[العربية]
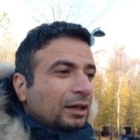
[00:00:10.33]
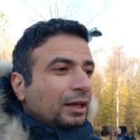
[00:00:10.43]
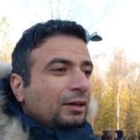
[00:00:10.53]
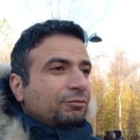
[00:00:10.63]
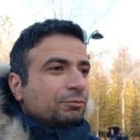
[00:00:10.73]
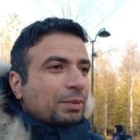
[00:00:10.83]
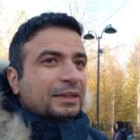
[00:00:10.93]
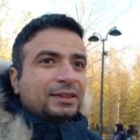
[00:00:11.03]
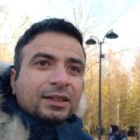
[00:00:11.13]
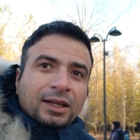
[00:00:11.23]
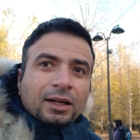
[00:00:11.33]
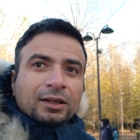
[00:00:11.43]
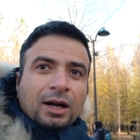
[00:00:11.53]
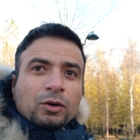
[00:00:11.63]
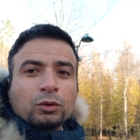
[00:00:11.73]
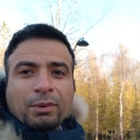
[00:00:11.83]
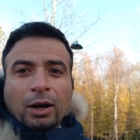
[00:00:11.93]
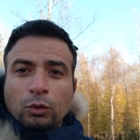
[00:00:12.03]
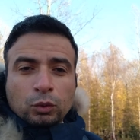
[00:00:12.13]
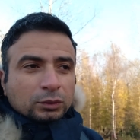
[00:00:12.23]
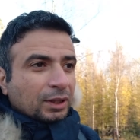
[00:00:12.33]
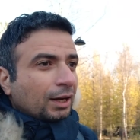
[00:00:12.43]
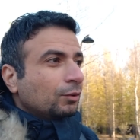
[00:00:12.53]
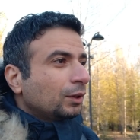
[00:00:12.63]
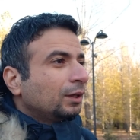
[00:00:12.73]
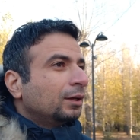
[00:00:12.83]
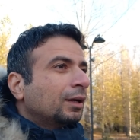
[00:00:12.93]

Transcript: البكتيريا أو البعوض أو